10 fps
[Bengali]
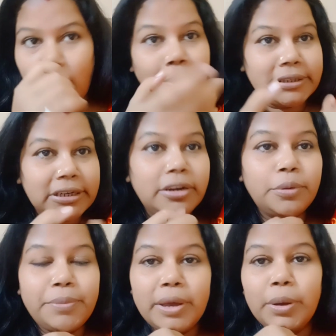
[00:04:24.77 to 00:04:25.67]
আমার ছেলেরও
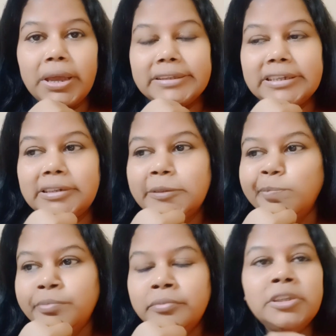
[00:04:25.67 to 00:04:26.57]
বিয়ে হয়ে গেছে
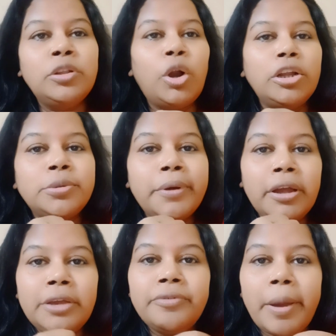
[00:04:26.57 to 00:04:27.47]
কিন্তু অনেক সময় হয়
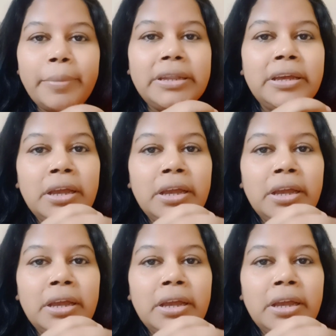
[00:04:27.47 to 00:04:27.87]
কি ফ্যামিলি